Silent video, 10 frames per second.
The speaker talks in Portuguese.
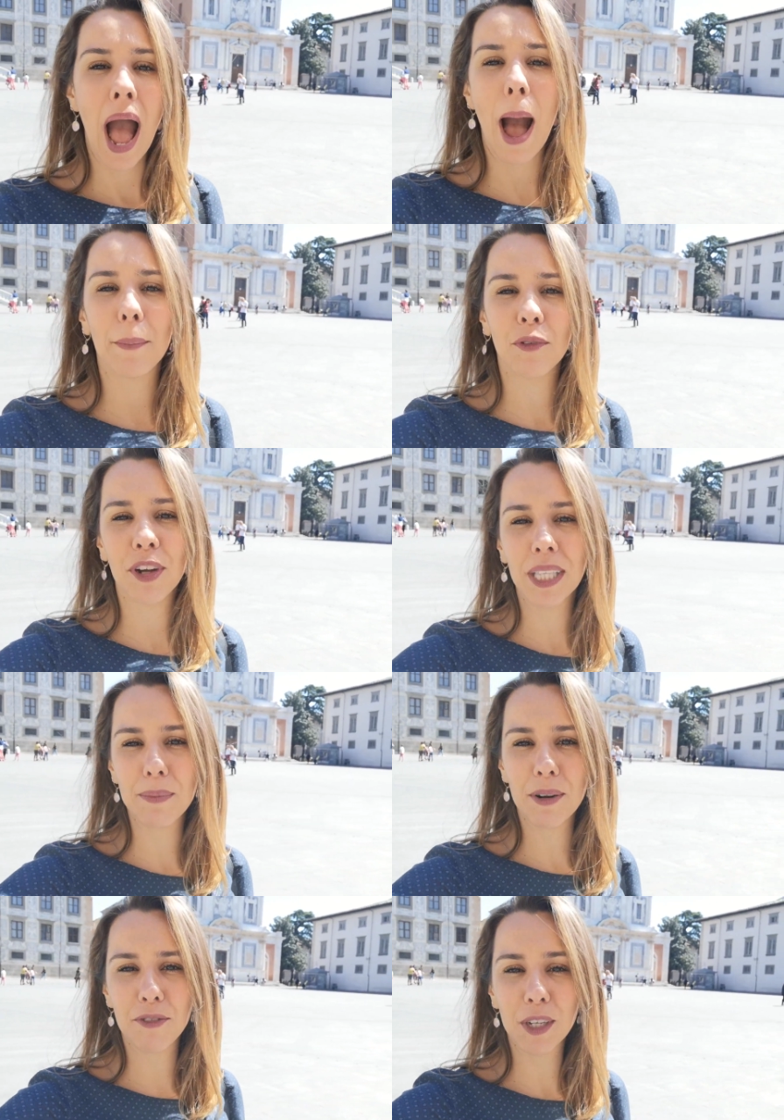aproveita
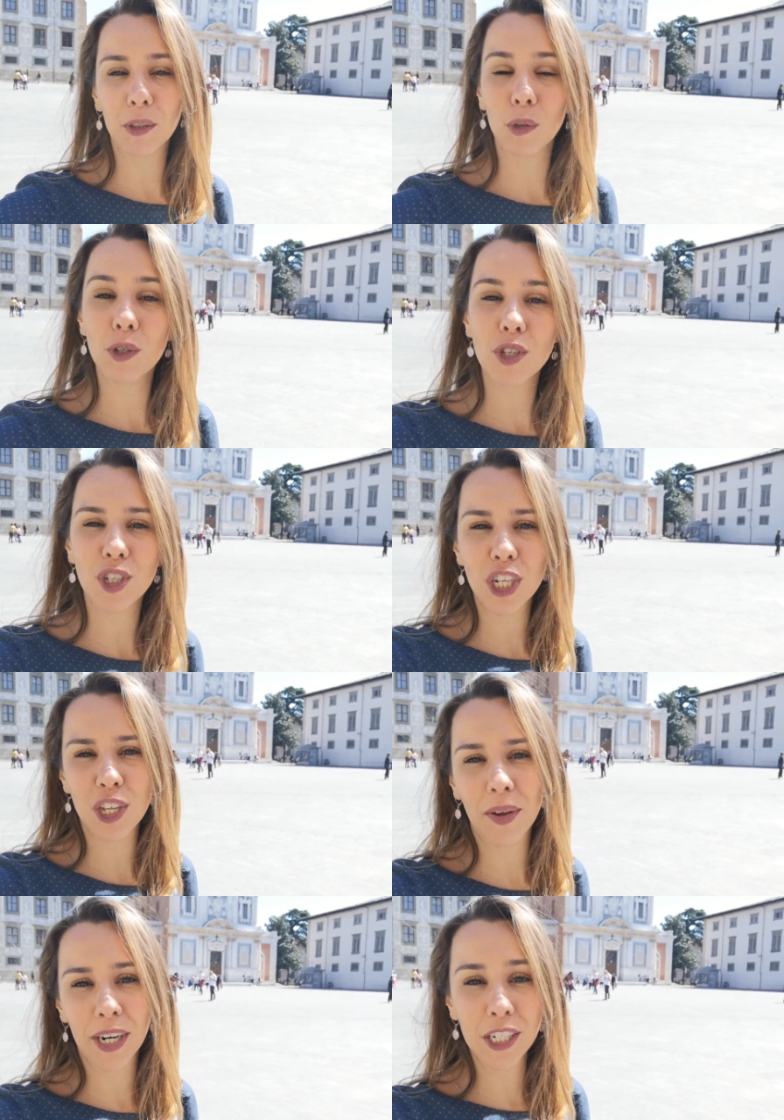para ver todos os
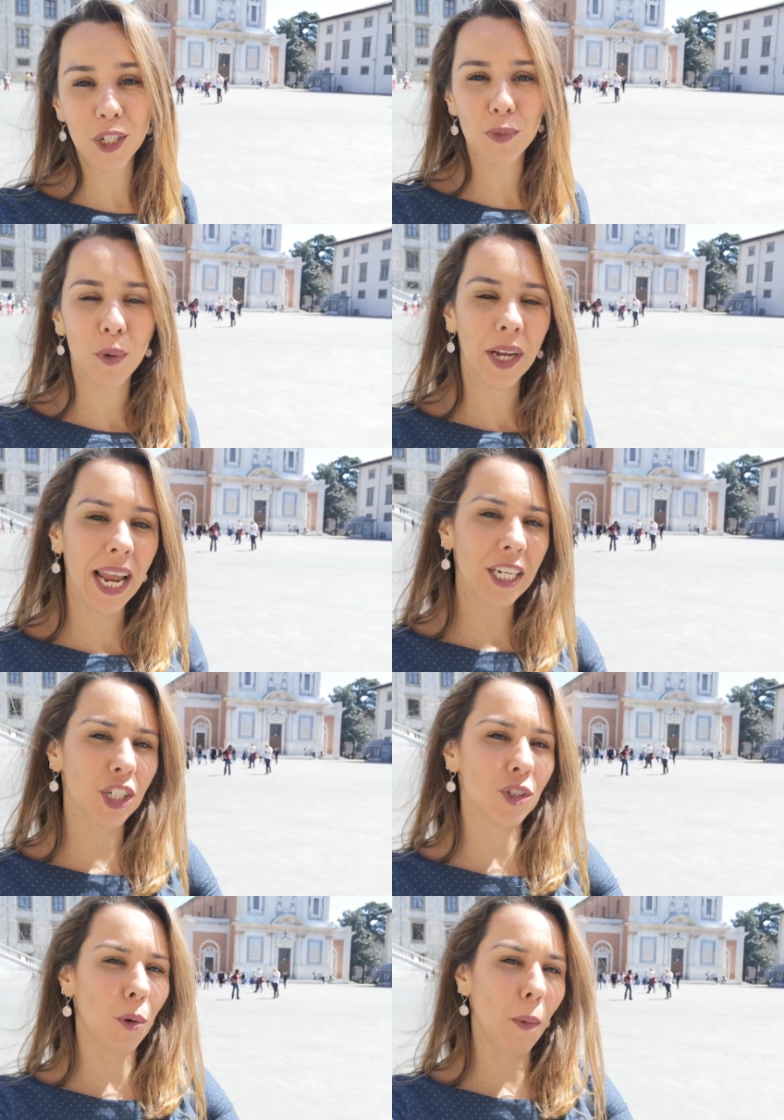restaurantes, porque
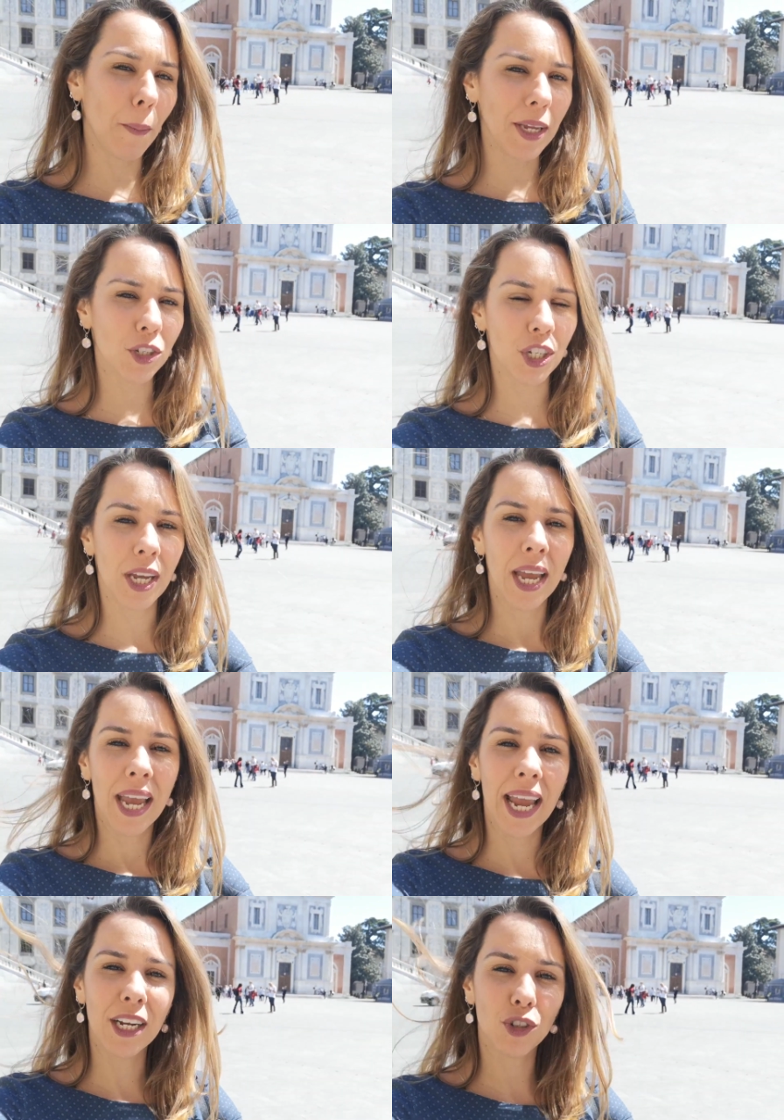eles normalmente
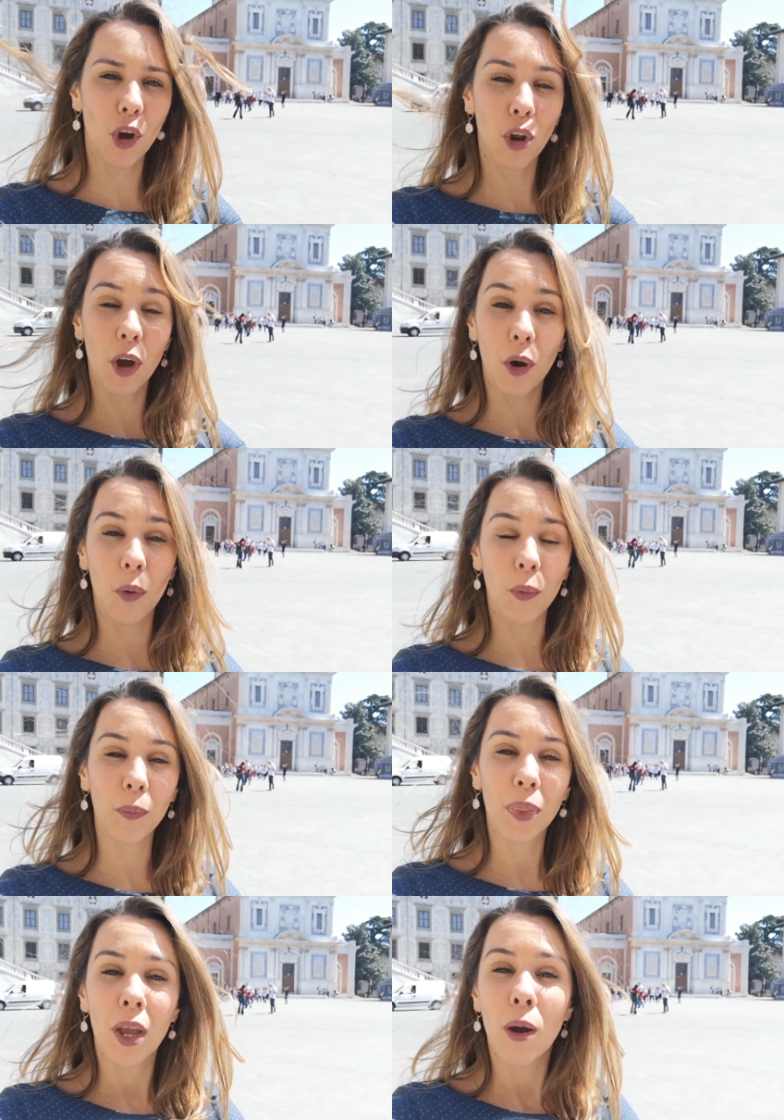eles colocam
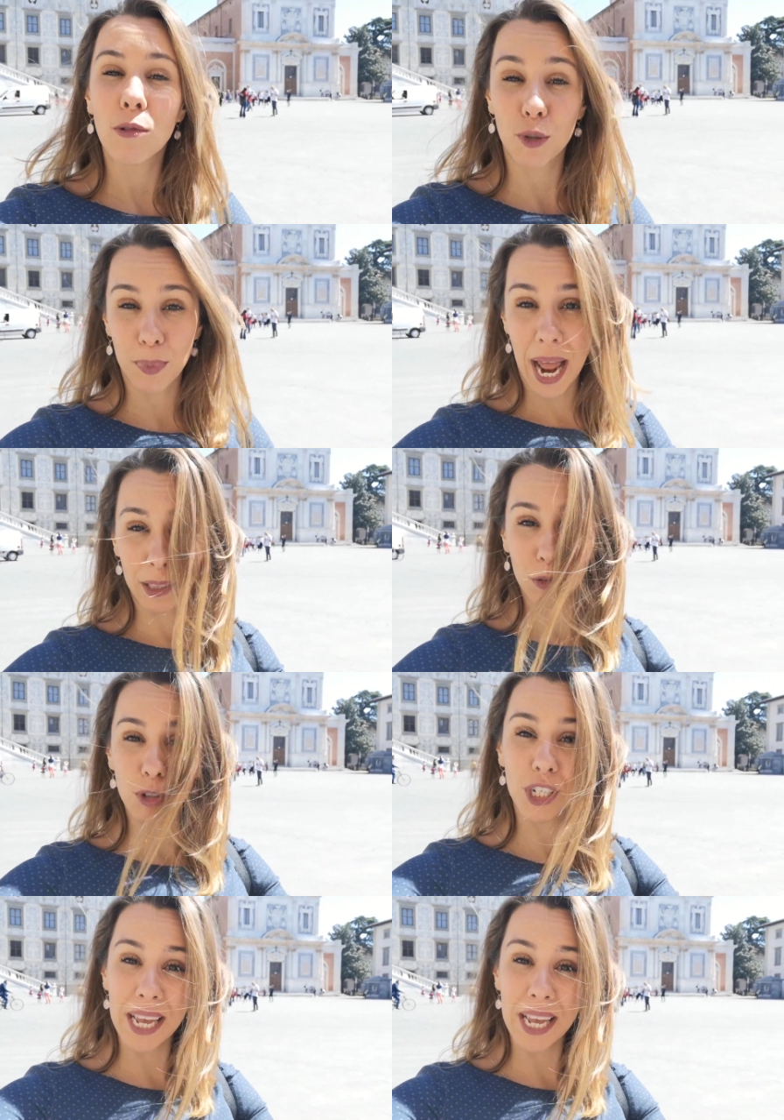os pratos